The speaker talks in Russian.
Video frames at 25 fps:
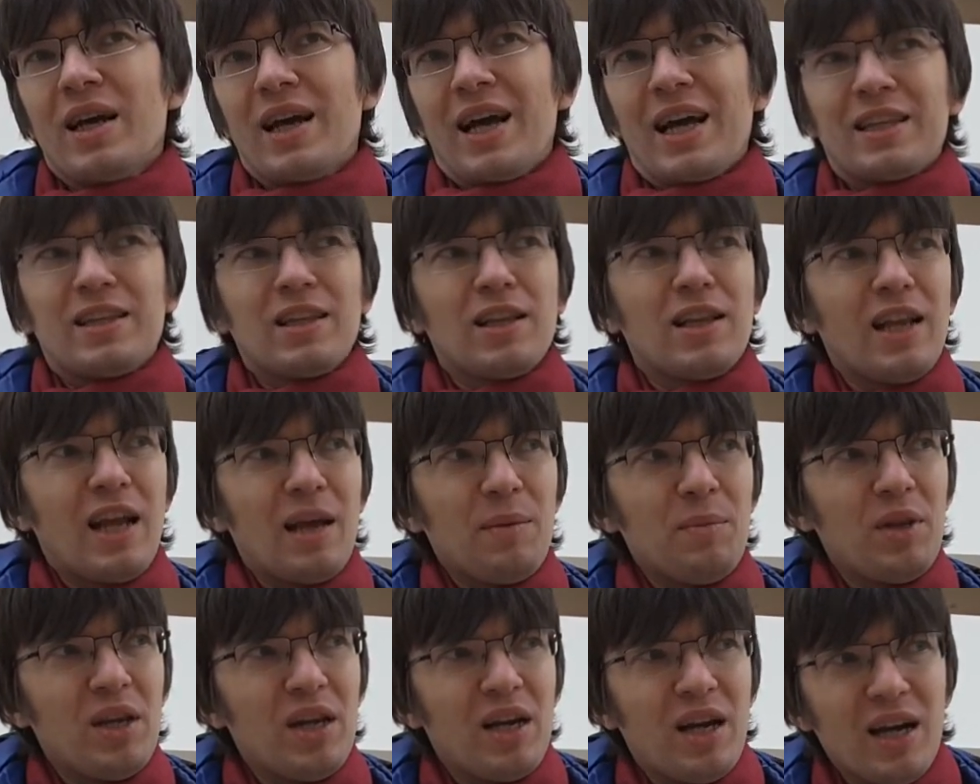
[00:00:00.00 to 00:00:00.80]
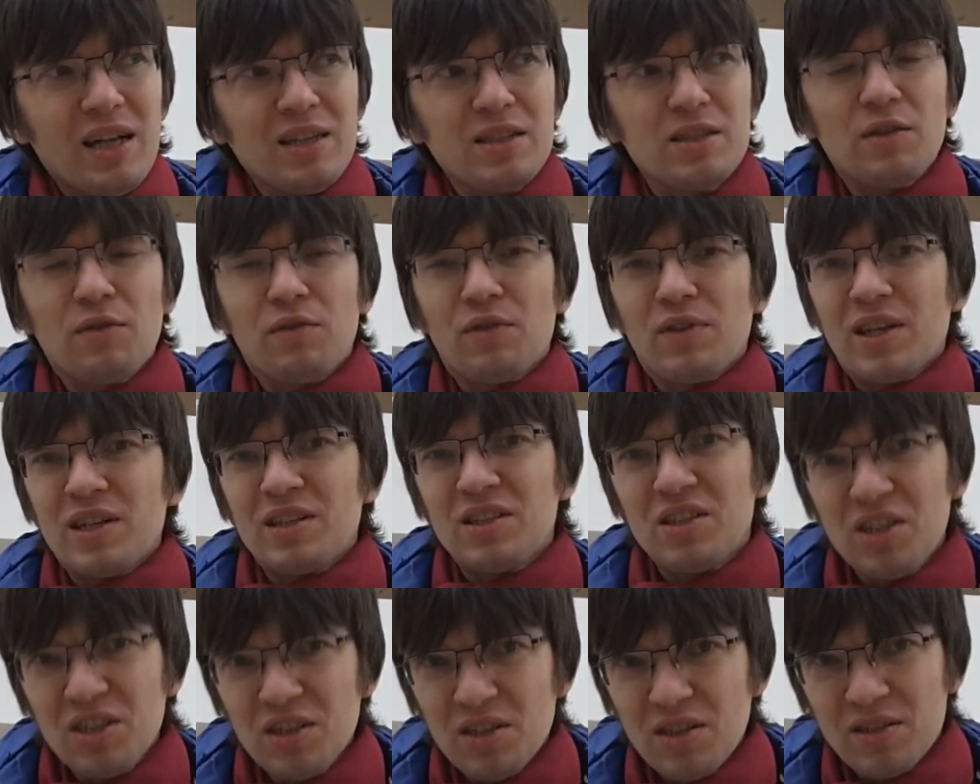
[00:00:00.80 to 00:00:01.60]
Это для американцев
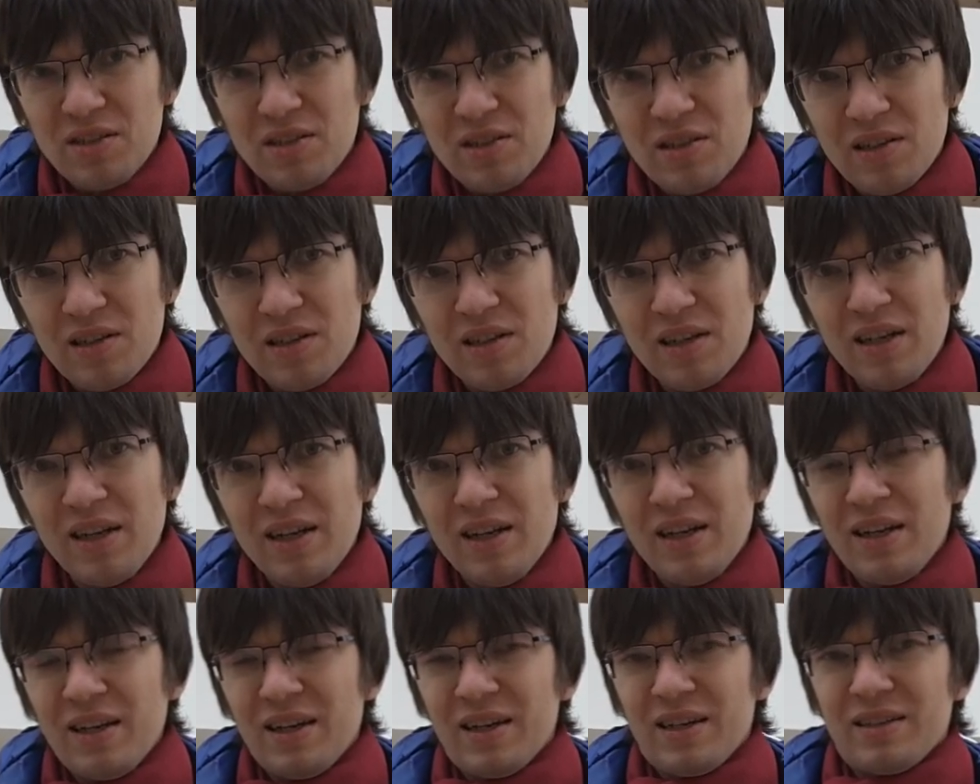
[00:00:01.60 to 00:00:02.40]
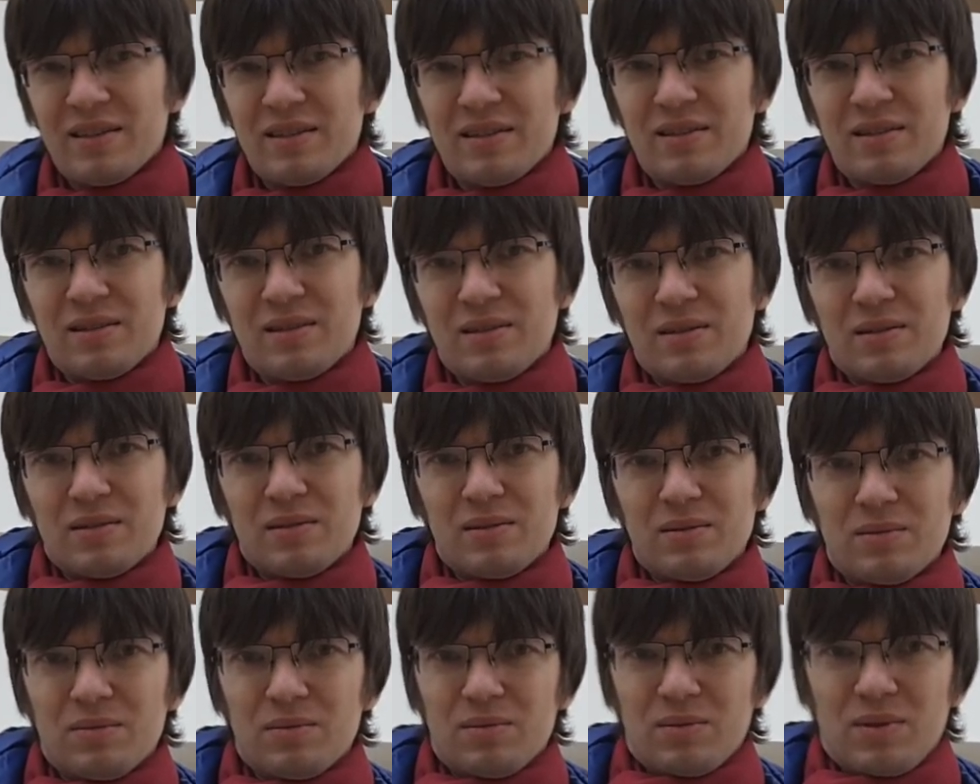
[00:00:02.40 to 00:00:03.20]
латиносы
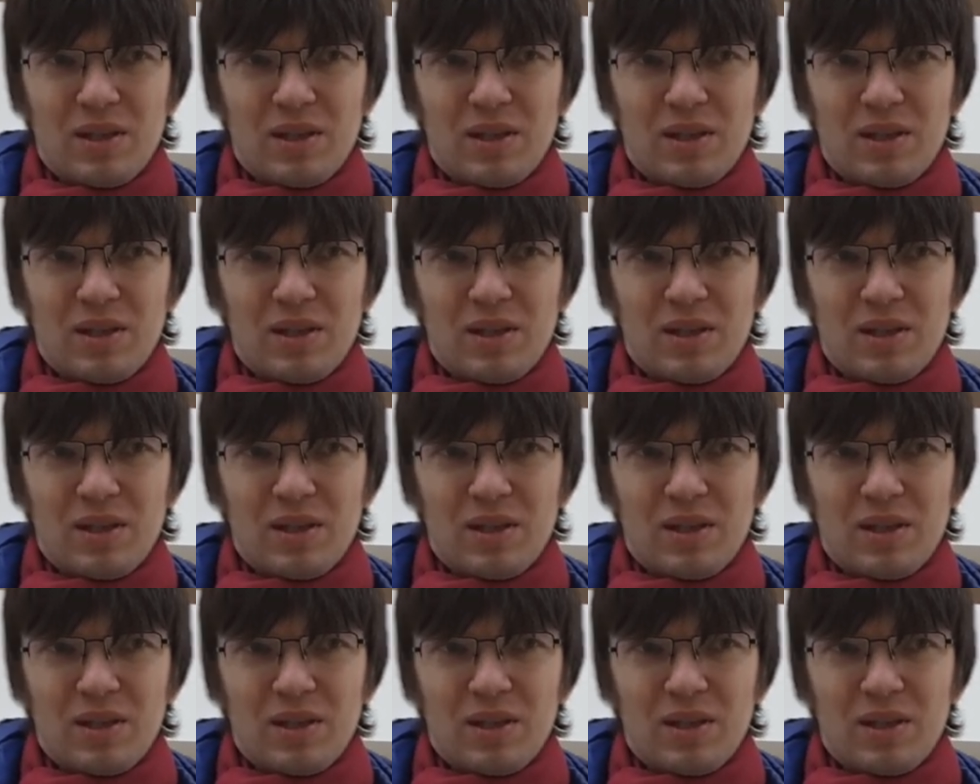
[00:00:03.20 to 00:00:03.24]
э,